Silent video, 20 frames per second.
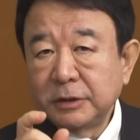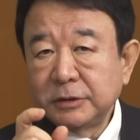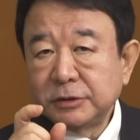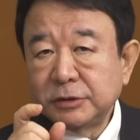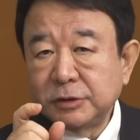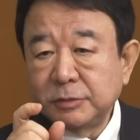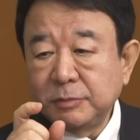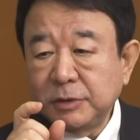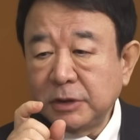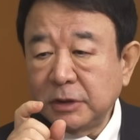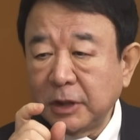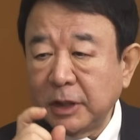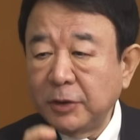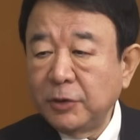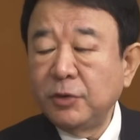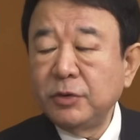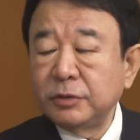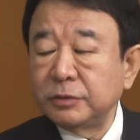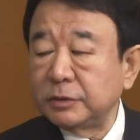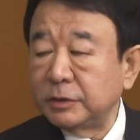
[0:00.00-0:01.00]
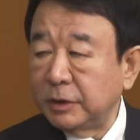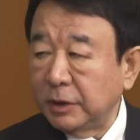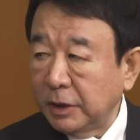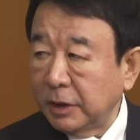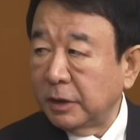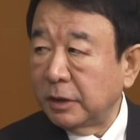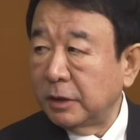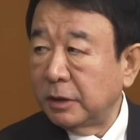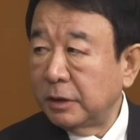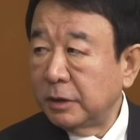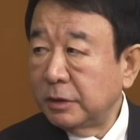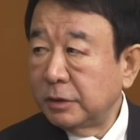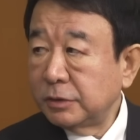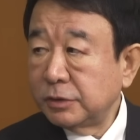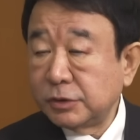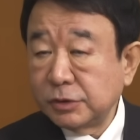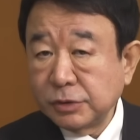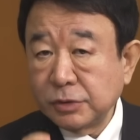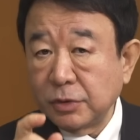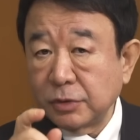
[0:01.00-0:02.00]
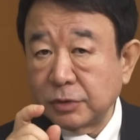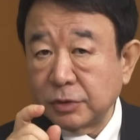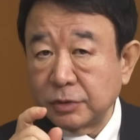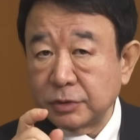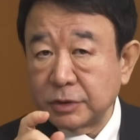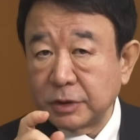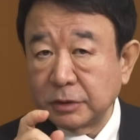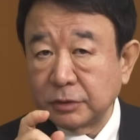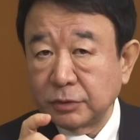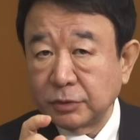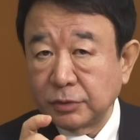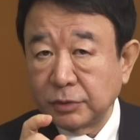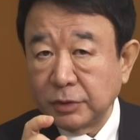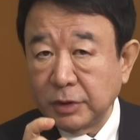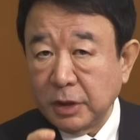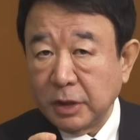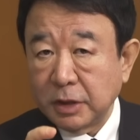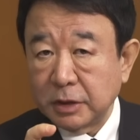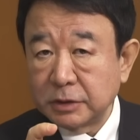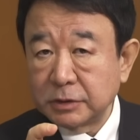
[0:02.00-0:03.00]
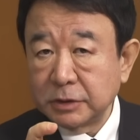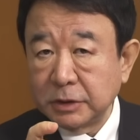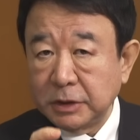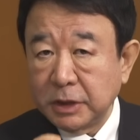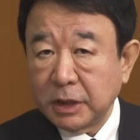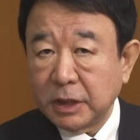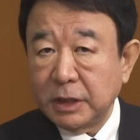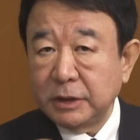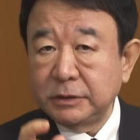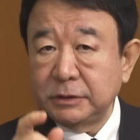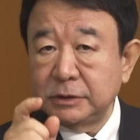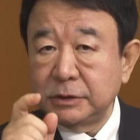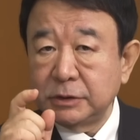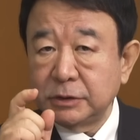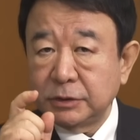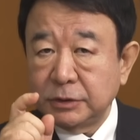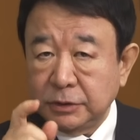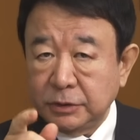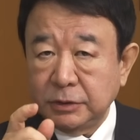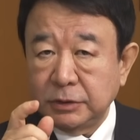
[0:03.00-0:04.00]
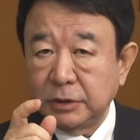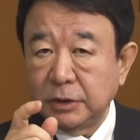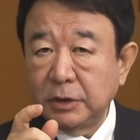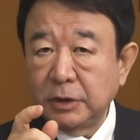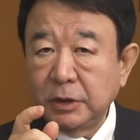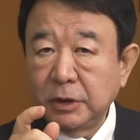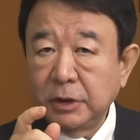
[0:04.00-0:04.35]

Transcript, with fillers: 人民解放軍や中国共産党や中んづく